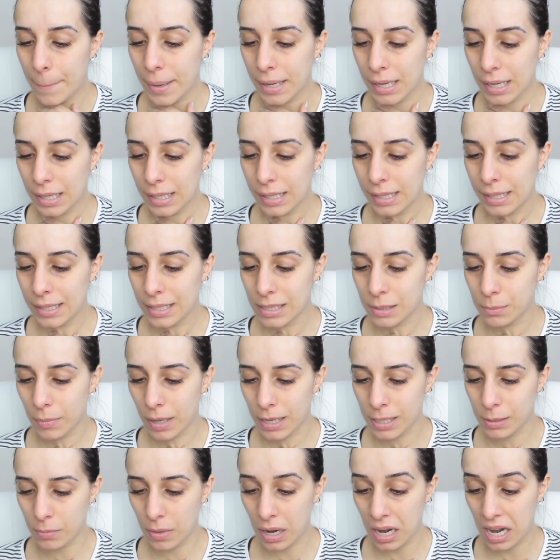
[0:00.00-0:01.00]
para linhas
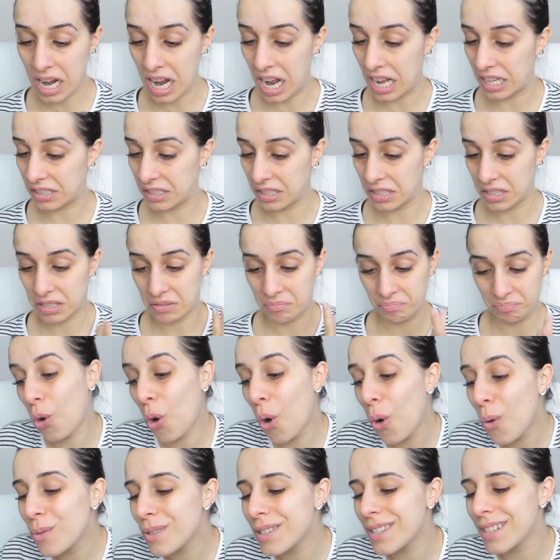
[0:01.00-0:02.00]
mais marcadas.
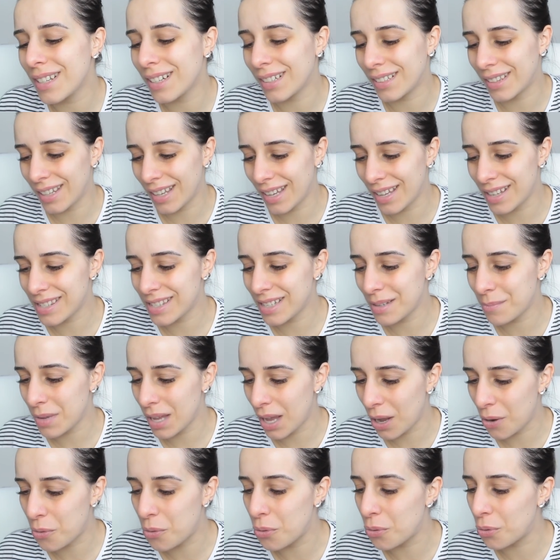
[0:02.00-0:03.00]
Com certeza
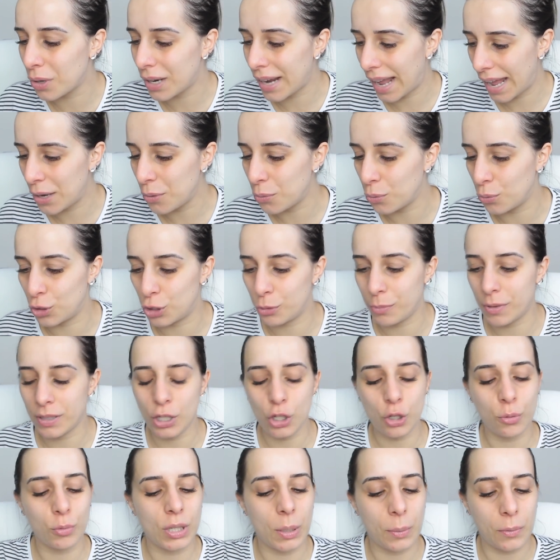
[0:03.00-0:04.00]
minha cor é nude, mas
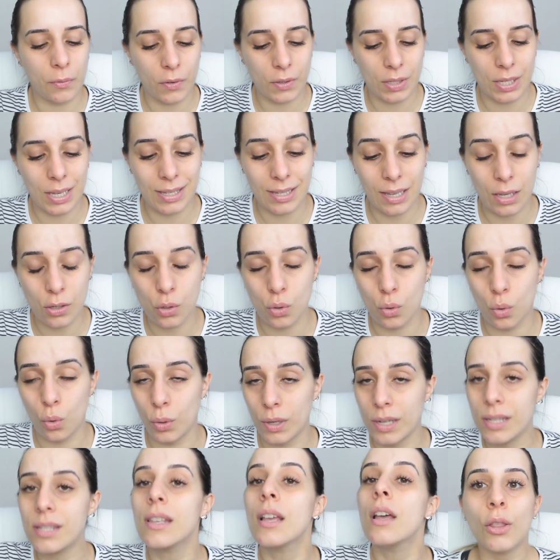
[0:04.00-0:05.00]
deixa eu mostrar pra vocês as
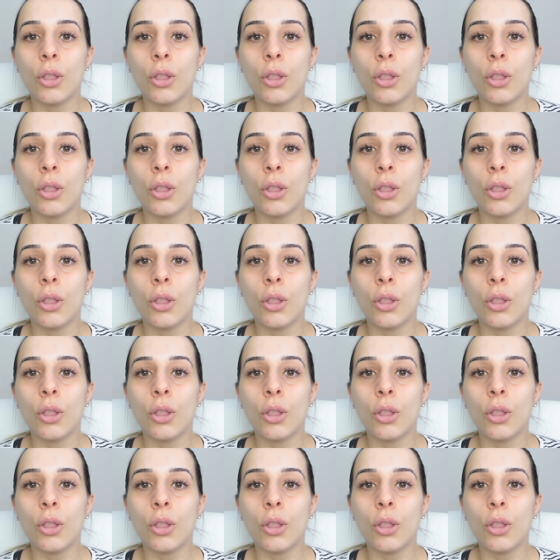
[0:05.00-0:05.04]
cores.